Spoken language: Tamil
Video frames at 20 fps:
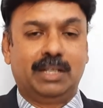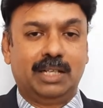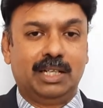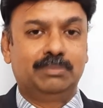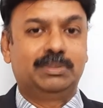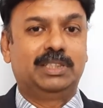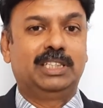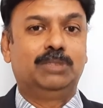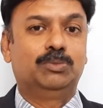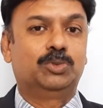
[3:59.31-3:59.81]

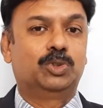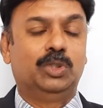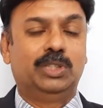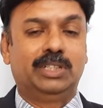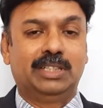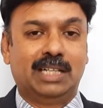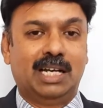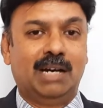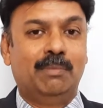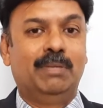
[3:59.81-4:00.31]
எல்லாம் செய்யும்
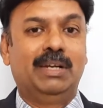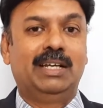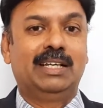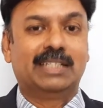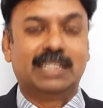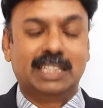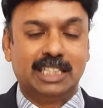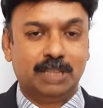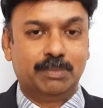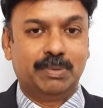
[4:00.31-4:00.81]
சொல்லிட்டு நாமளே
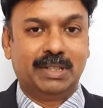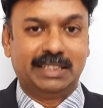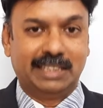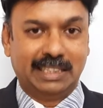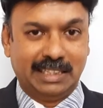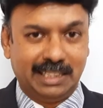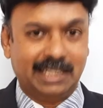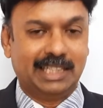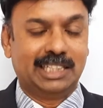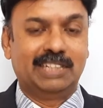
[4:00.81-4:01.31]
அதை
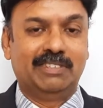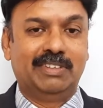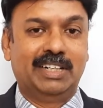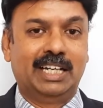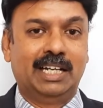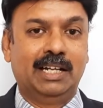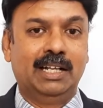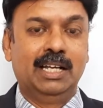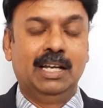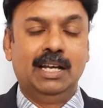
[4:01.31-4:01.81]
எதிர்பார்த்து இருக்கிறத
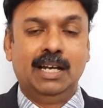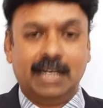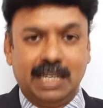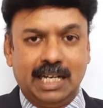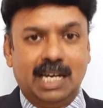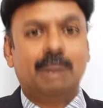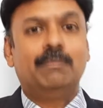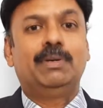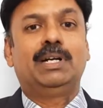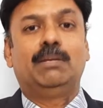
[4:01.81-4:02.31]
விட
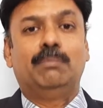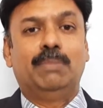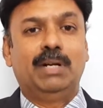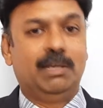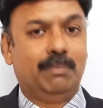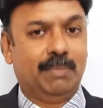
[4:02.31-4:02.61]
நாம் நம்மளை